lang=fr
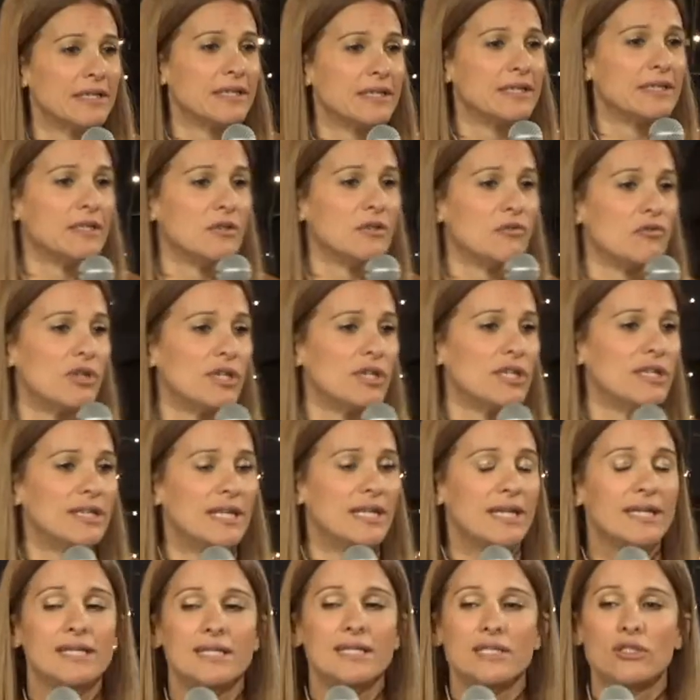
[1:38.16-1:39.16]
Des fois, il y en
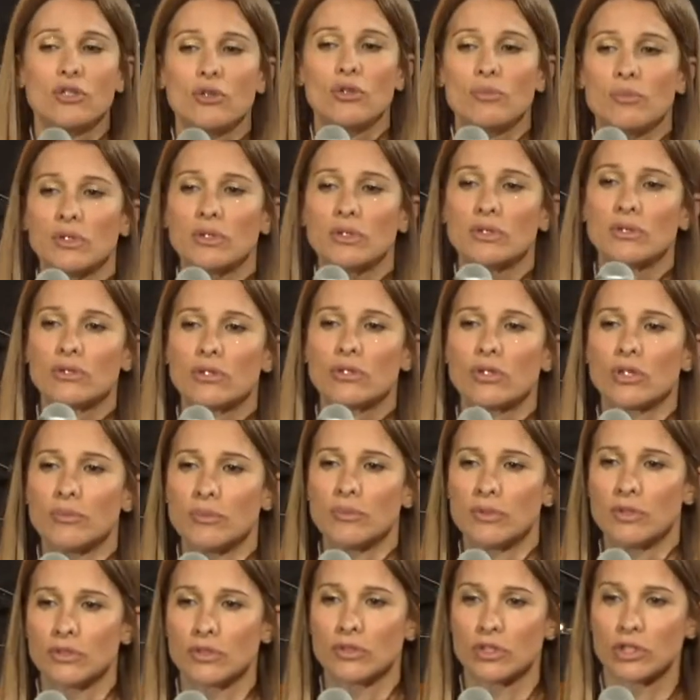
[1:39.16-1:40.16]
a qui se demandent
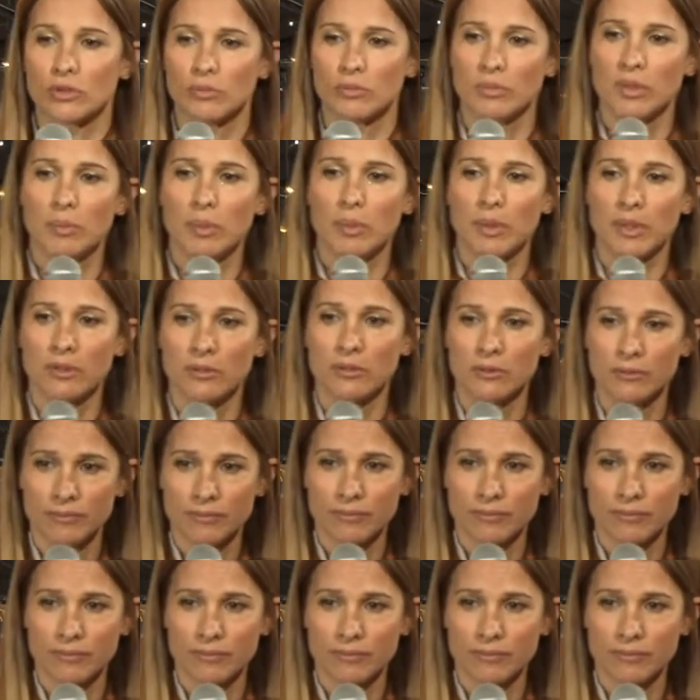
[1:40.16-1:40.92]
comment je m'y prends.